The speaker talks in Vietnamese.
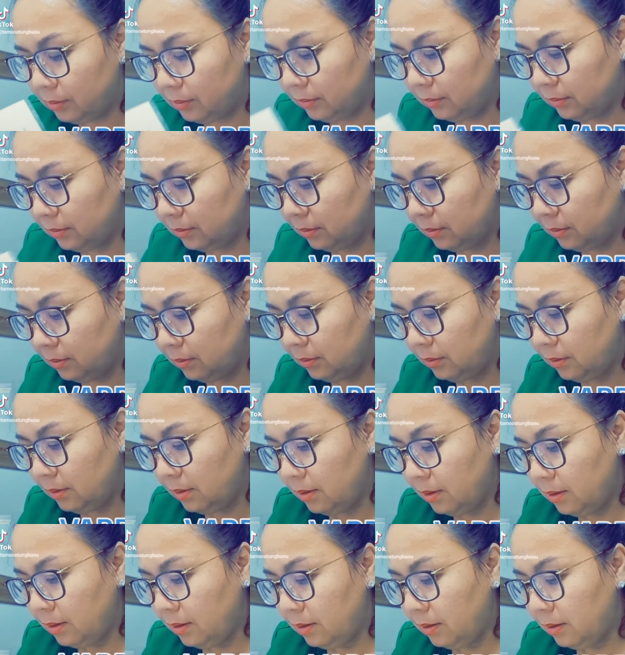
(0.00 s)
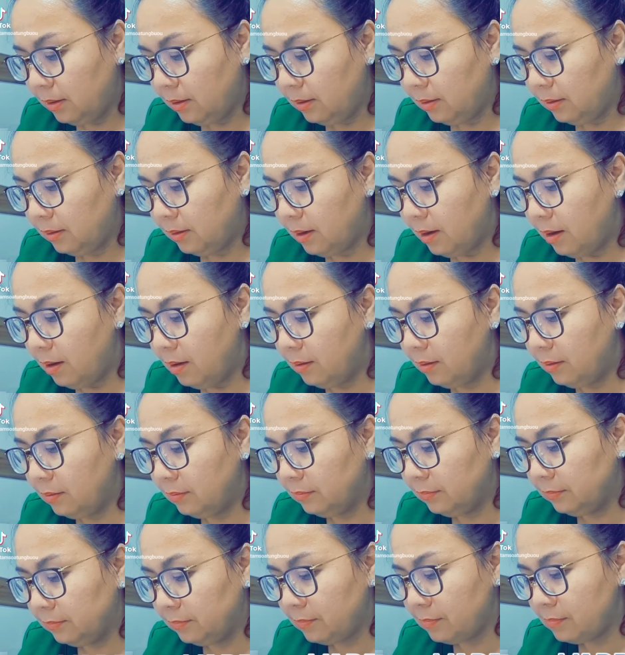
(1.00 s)
cái đây ba sáu tay này nữa
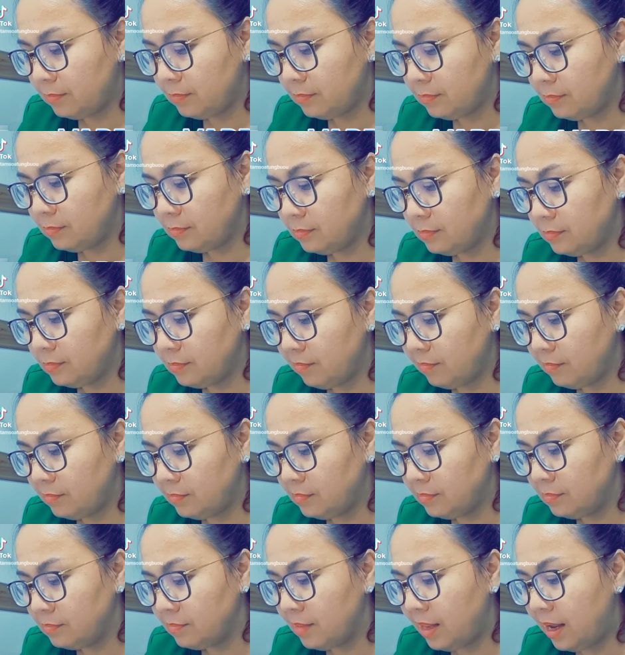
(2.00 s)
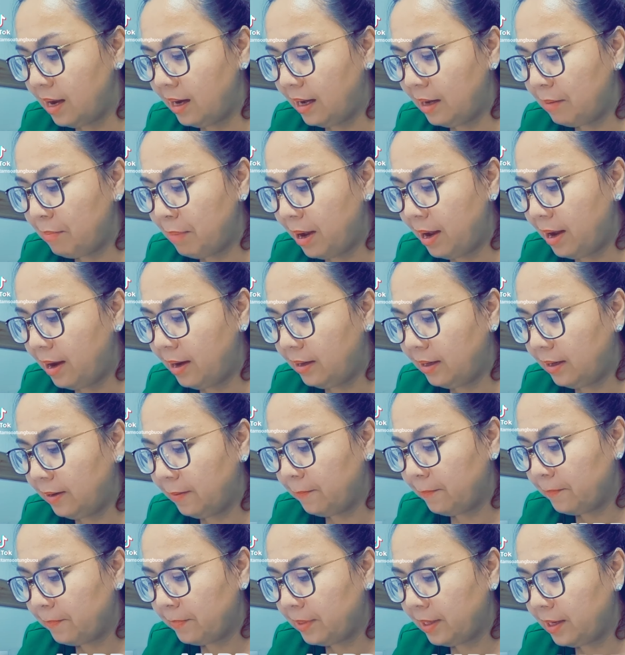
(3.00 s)
là được 3 tháng ừ, là ngày 3 nè
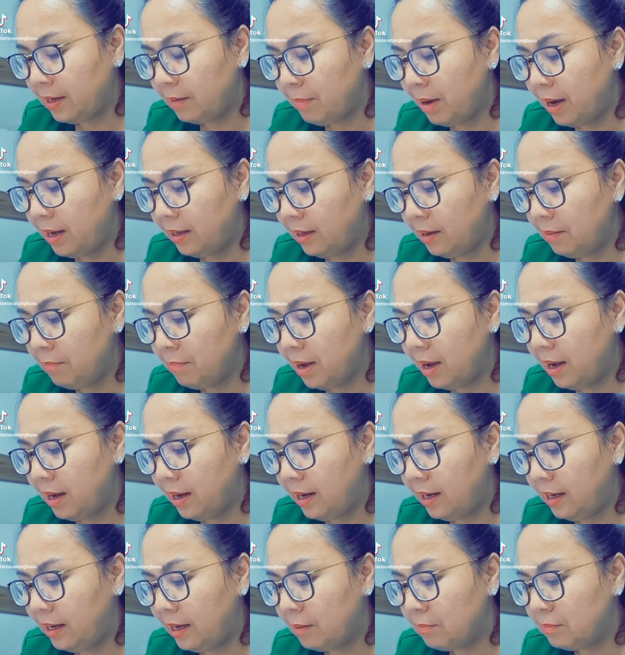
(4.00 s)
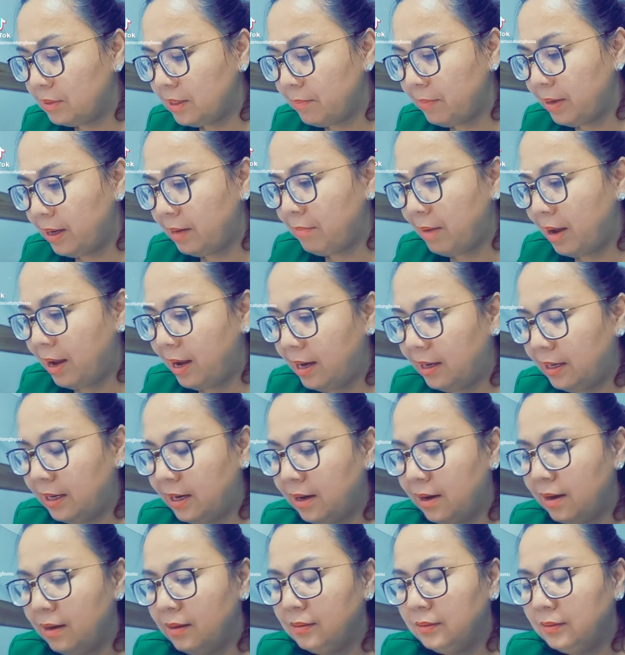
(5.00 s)
ngày 3 tháng 3 2023 nè